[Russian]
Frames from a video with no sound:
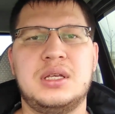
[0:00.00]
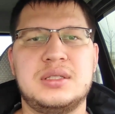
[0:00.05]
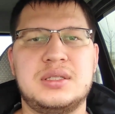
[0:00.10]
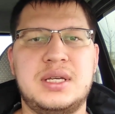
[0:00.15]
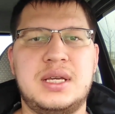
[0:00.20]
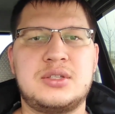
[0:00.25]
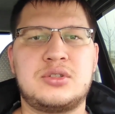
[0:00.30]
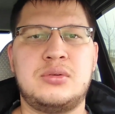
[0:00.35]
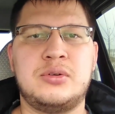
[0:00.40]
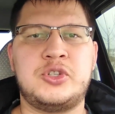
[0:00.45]

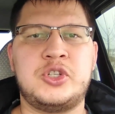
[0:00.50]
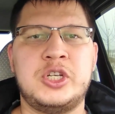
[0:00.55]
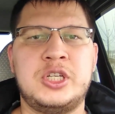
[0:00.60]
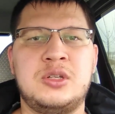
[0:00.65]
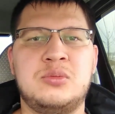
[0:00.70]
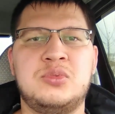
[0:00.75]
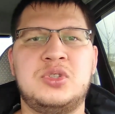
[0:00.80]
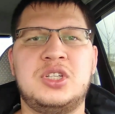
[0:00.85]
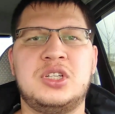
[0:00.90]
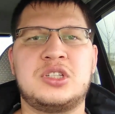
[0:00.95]
за
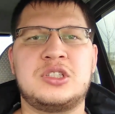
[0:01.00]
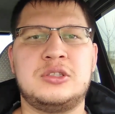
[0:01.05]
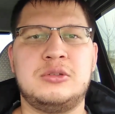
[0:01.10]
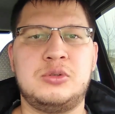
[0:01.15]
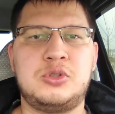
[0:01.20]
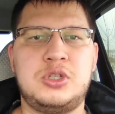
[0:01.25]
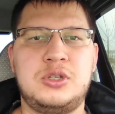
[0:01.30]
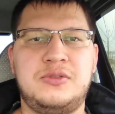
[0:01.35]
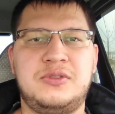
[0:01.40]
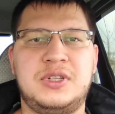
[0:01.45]
исключением тех
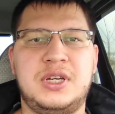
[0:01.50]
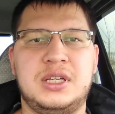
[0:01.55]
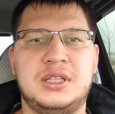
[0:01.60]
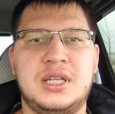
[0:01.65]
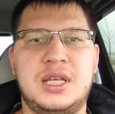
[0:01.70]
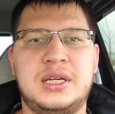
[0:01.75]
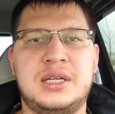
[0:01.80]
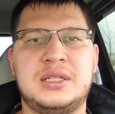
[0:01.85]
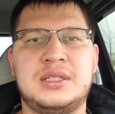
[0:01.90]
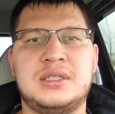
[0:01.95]
случаев,
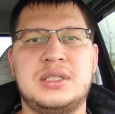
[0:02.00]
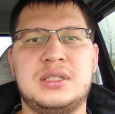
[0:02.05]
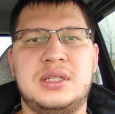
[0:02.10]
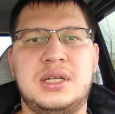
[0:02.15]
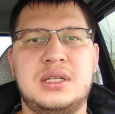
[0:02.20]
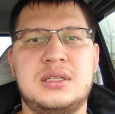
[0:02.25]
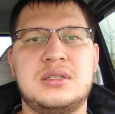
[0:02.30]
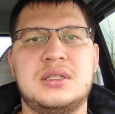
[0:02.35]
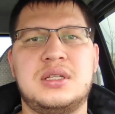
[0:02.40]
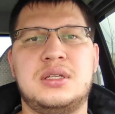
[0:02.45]
когда
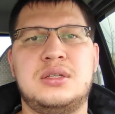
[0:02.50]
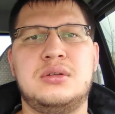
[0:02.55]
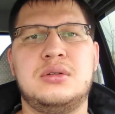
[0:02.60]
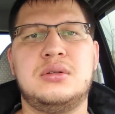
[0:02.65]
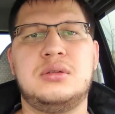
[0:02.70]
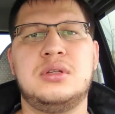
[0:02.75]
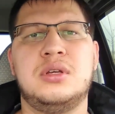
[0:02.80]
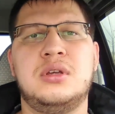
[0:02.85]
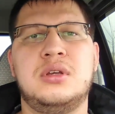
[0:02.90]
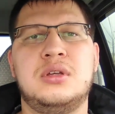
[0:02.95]
кандидат
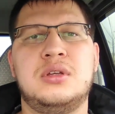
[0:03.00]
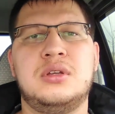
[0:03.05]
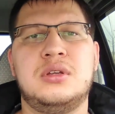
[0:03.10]
сдает